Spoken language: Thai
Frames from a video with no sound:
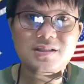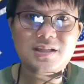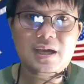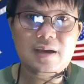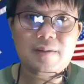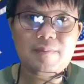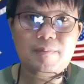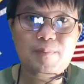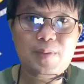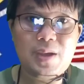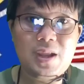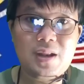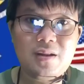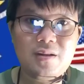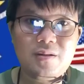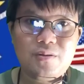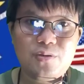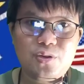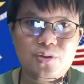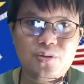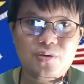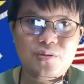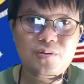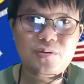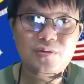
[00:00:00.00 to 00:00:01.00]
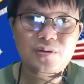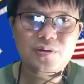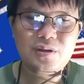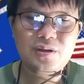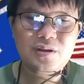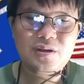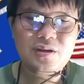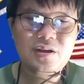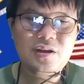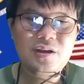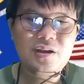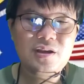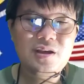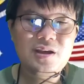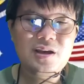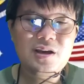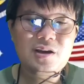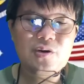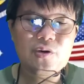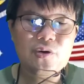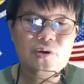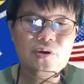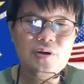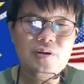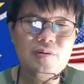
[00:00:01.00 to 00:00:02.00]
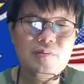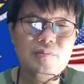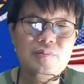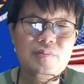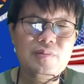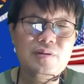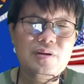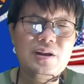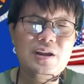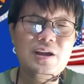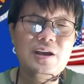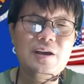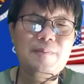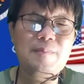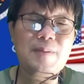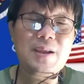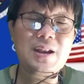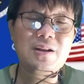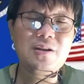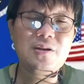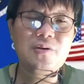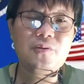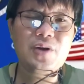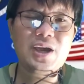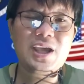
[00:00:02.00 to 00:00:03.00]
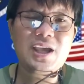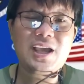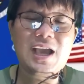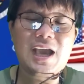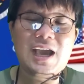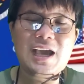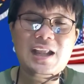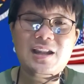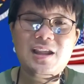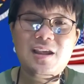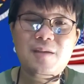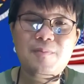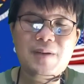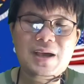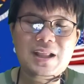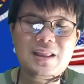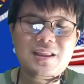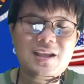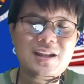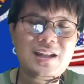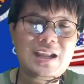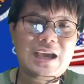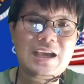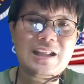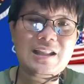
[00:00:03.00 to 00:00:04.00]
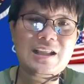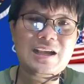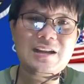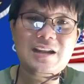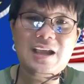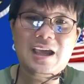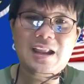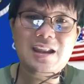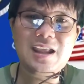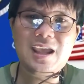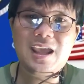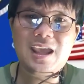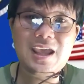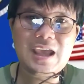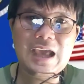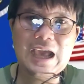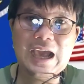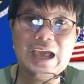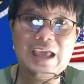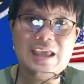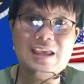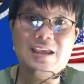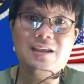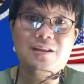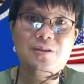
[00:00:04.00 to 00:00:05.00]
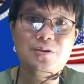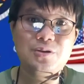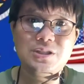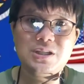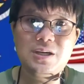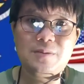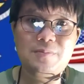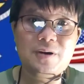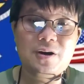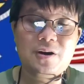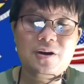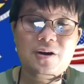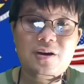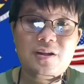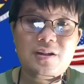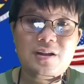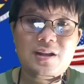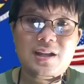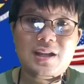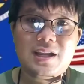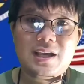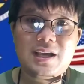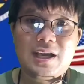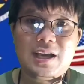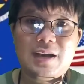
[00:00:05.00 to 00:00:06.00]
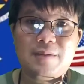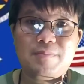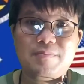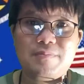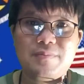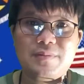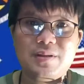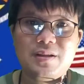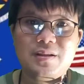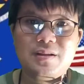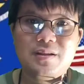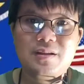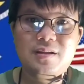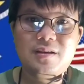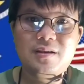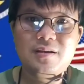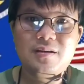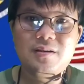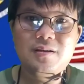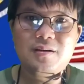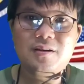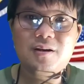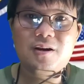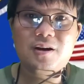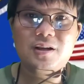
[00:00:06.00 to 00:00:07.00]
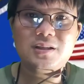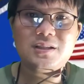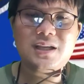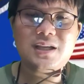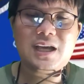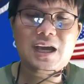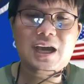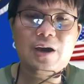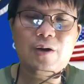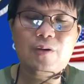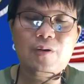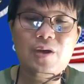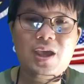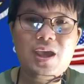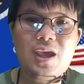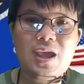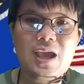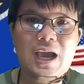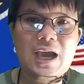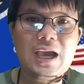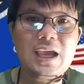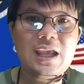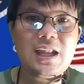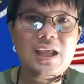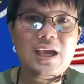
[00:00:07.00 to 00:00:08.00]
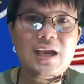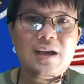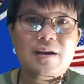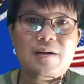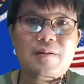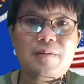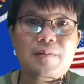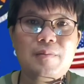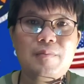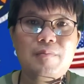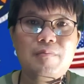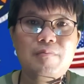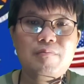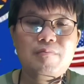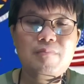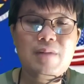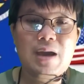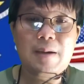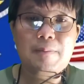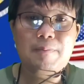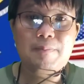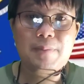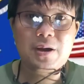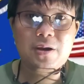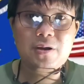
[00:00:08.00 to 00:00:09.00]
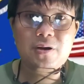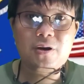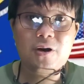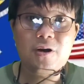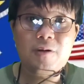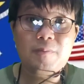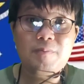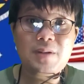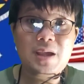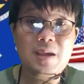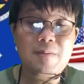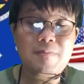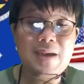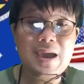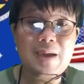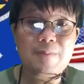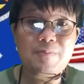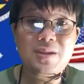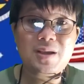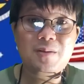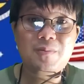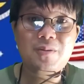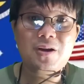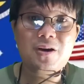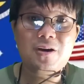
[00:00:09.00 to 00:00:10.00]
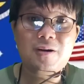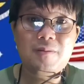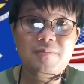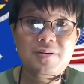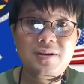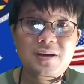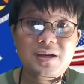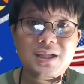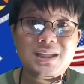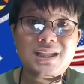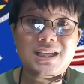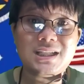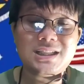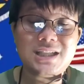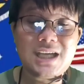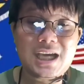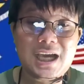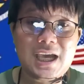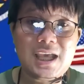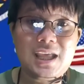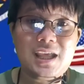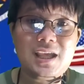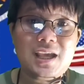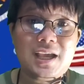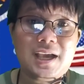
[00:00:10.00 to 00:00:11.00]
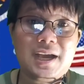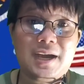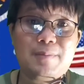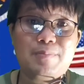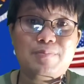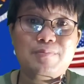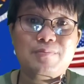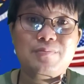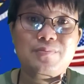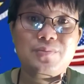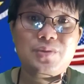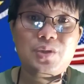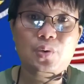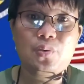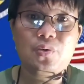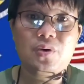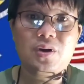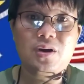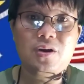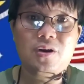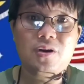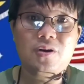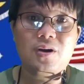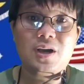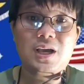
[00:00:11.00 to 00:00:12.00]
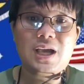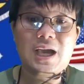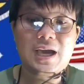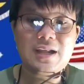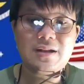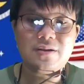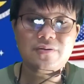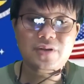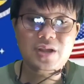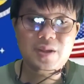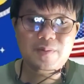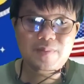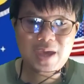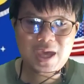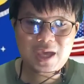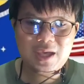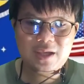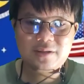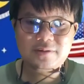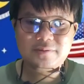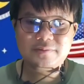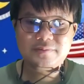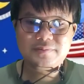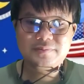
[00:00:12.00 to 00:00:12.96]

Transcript: จะเป็นคนหรือเป็นหน่วยงานที่พัฒนาทางด้าน AI โดยเฉพาะนะครับก็จะเอา AI เนี่ยมาประกอบในแบบจำลองเพื่อจะใช้กับตัวของการ Repack